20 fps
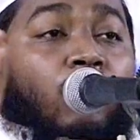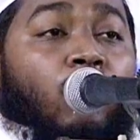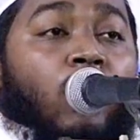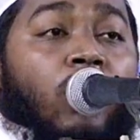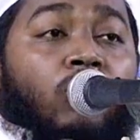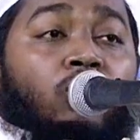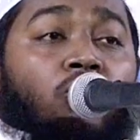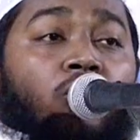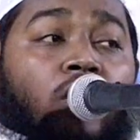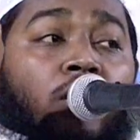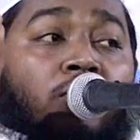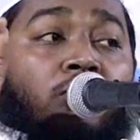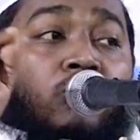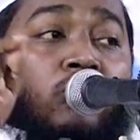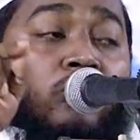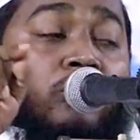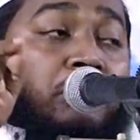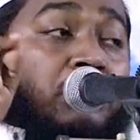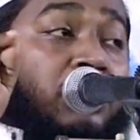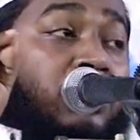ওয়াহুয়া
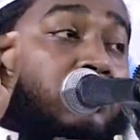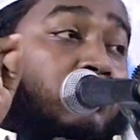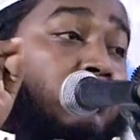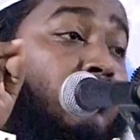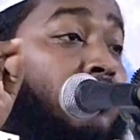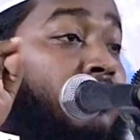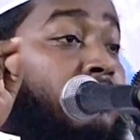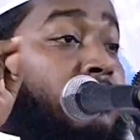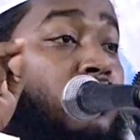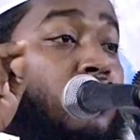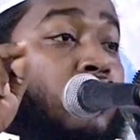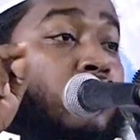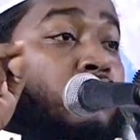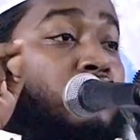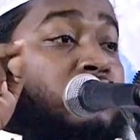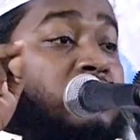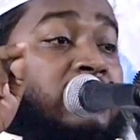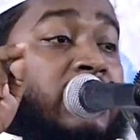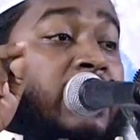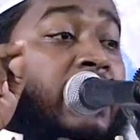মুমিন
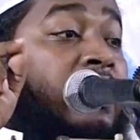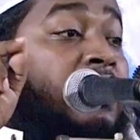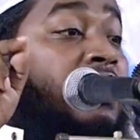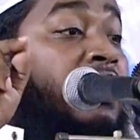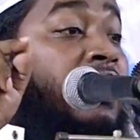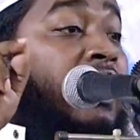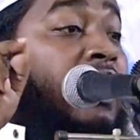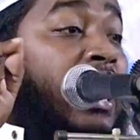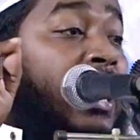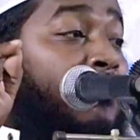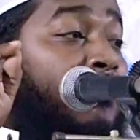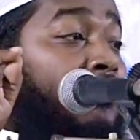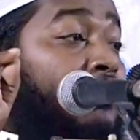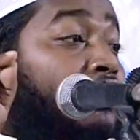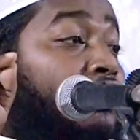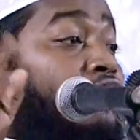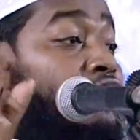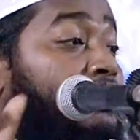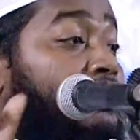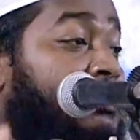অবস্থায় নেক আমল
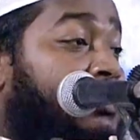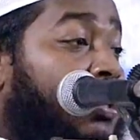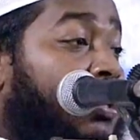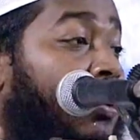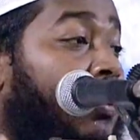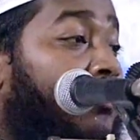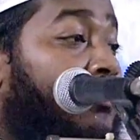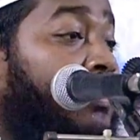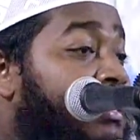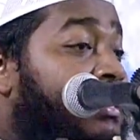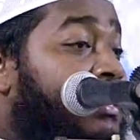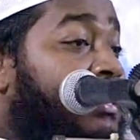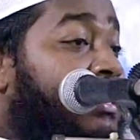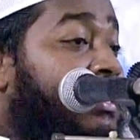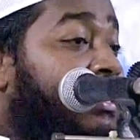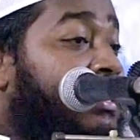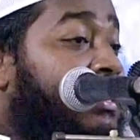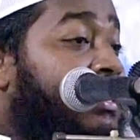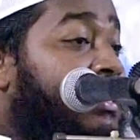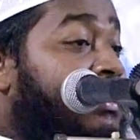করতে
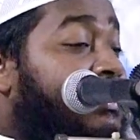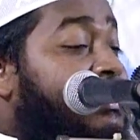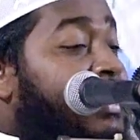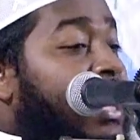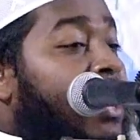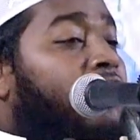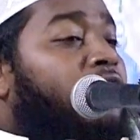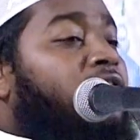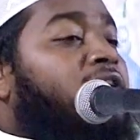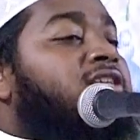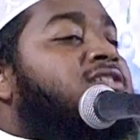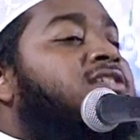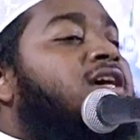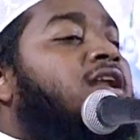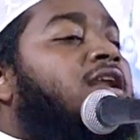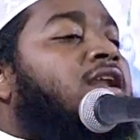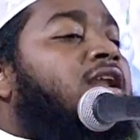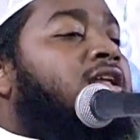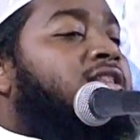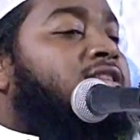হবে তাহলে
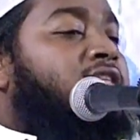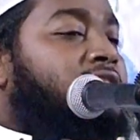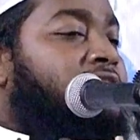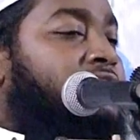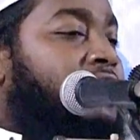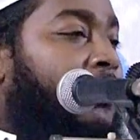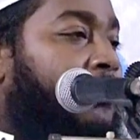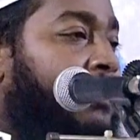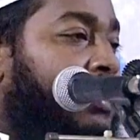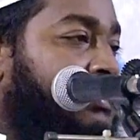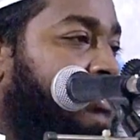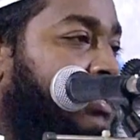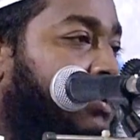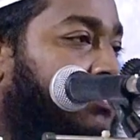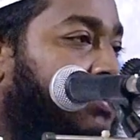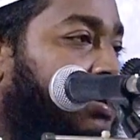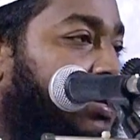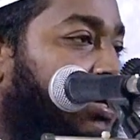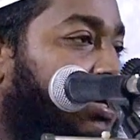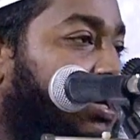জান্নাতে যাওয়া
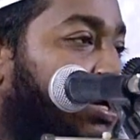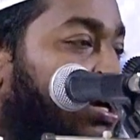যাবে